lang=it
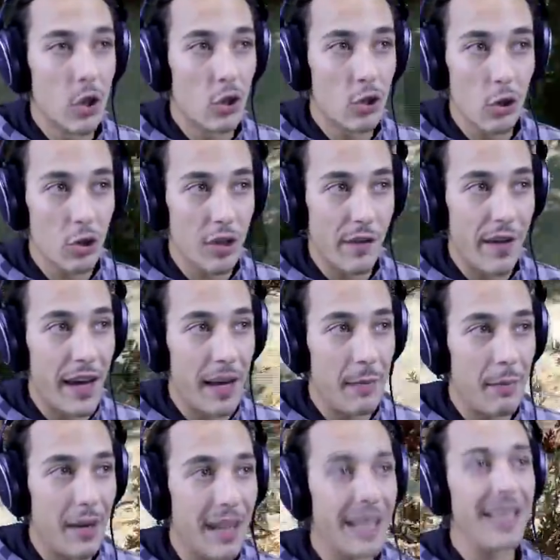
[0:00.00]
non so cosa fare,
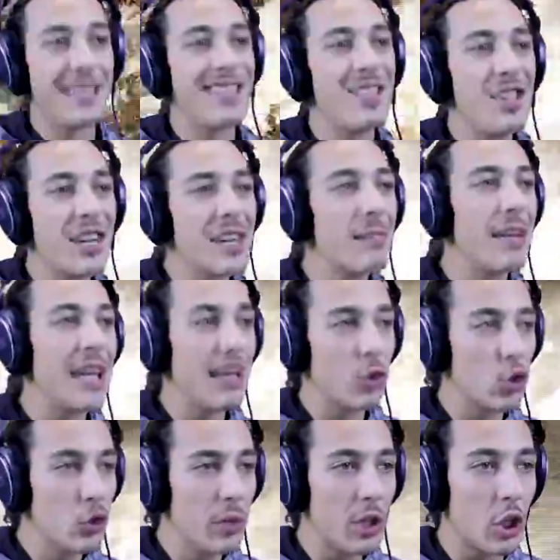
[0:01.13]
perché se ci ribelliamo
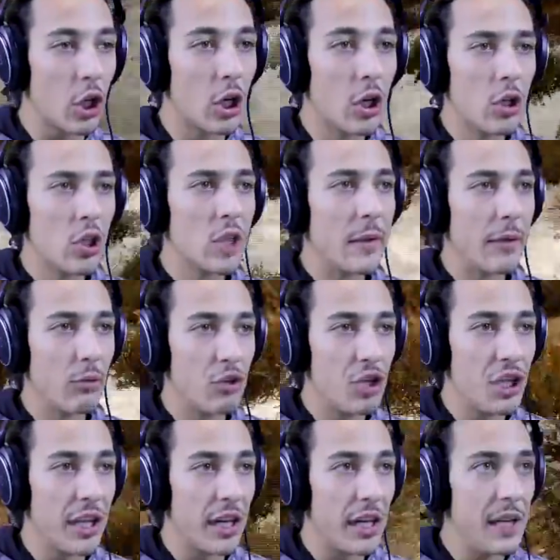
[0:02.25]
subito dobbiamo
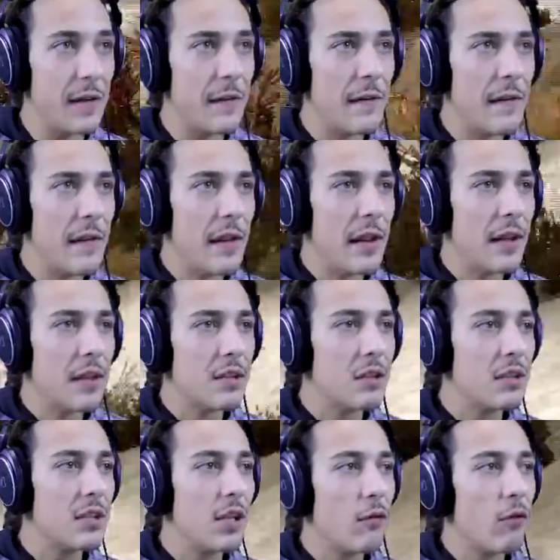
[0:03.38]
ucciderli.
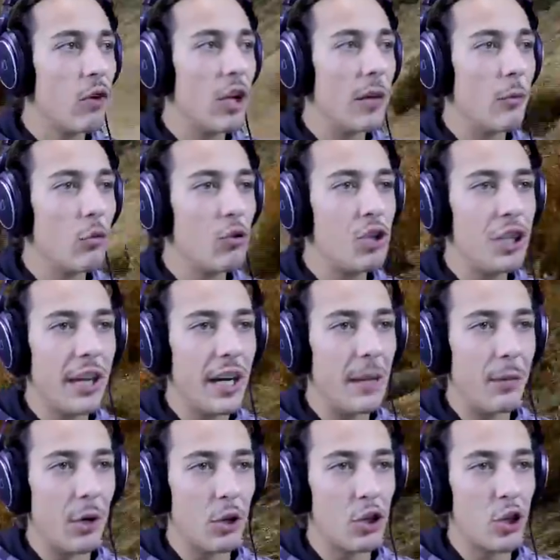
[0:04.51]
Se non vogliamo ucciderli
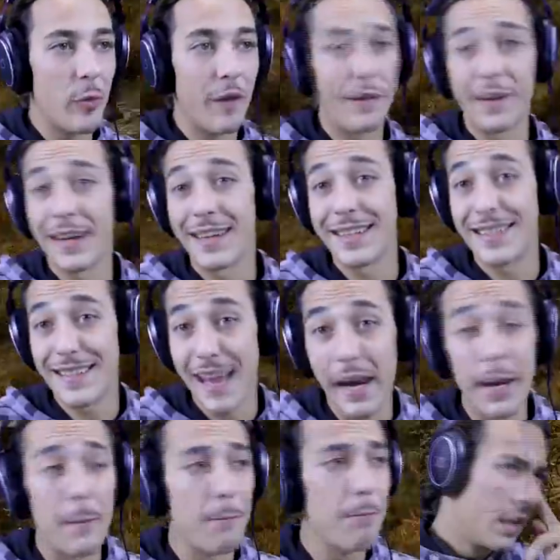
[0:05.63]
però ci dobbiamo far
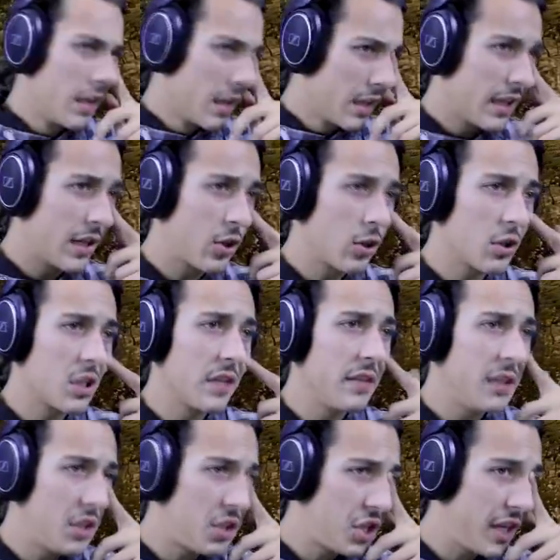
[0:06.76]
arrestare. Che cosa vi
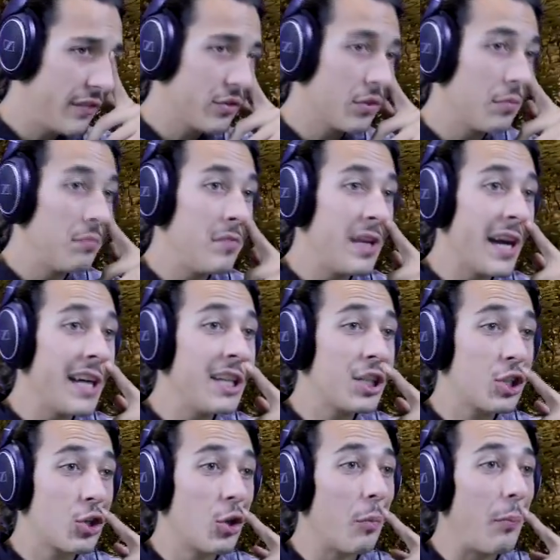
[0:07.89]
dicevo? Mi hai
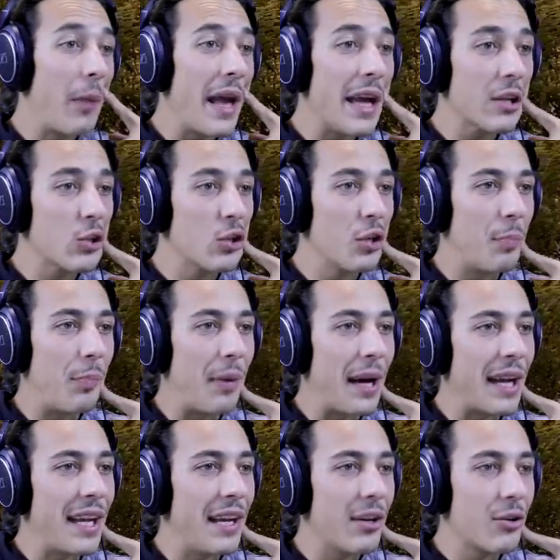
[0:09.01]
scoperto,
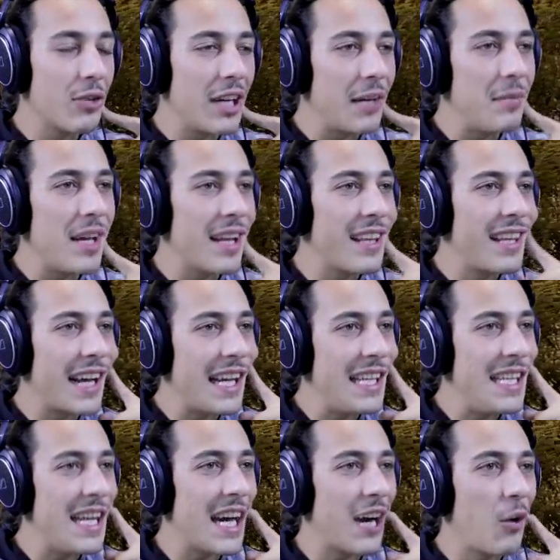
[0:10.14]
pagherò la mia
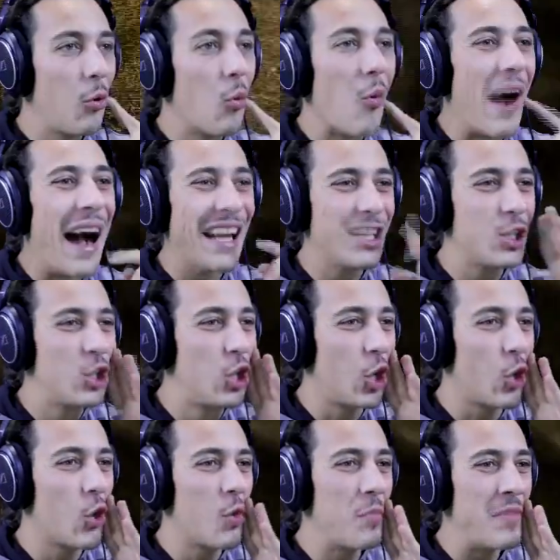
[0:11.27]
taglia
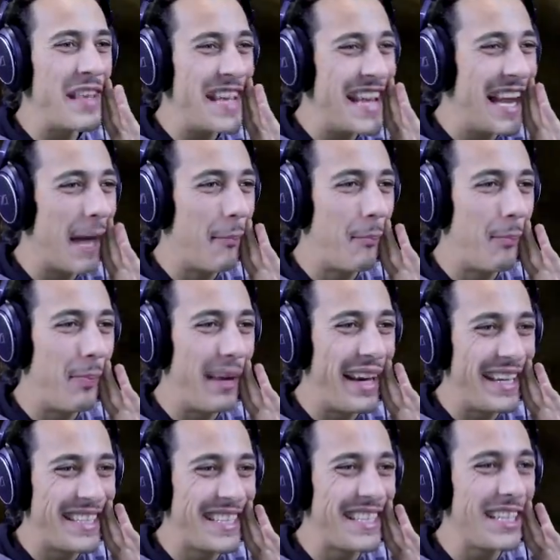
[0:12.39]
4.000
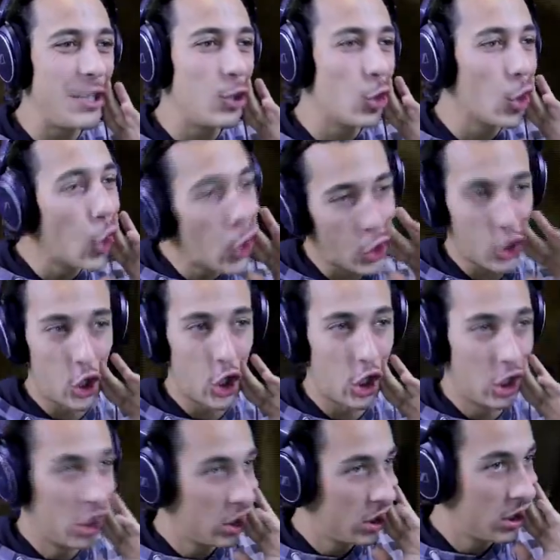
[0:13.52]
pezzi d'oro?